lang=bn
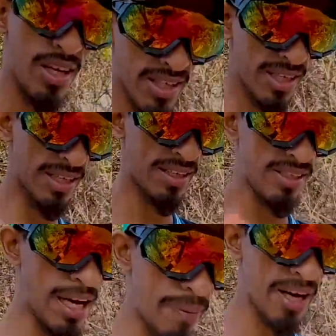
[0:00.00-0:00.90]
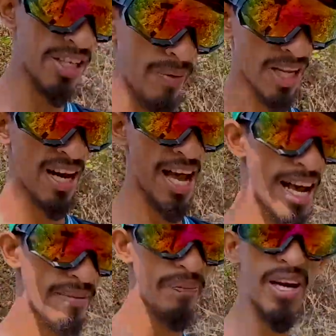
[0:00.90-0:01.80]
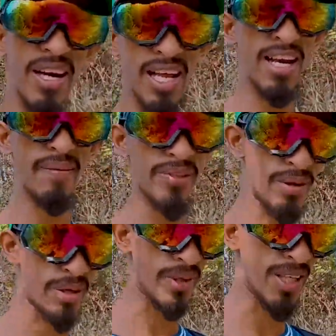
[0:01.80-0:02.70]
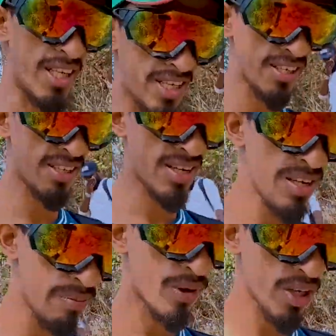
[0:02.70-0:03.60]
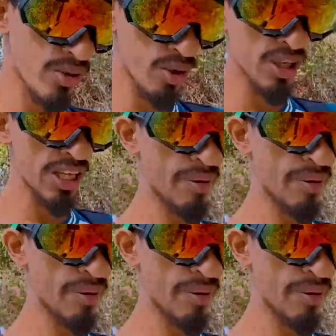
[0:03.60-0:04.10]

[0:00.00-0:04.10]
একটা ইয়া পাওয়া যাবেন আর আরাম পায়ে গেলে নামতে পারবেন না পরে শরীর